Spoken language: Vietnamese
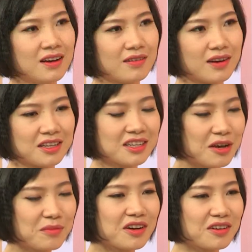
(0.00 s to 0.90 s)
À, nhưng nếu
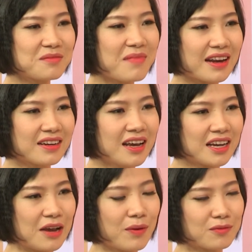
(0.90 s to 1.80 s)
như có những bạn
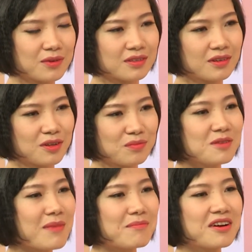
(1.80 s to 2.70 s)
kế hoạch cuộc ờ, sống trước
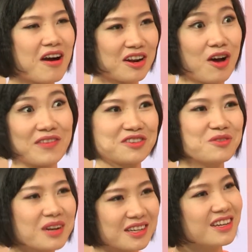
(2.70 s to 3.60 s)
30 của họ là họ phải đi du
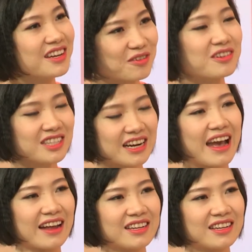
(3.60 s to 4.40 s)
lịch rất là nhiều nước chẳng hạn thì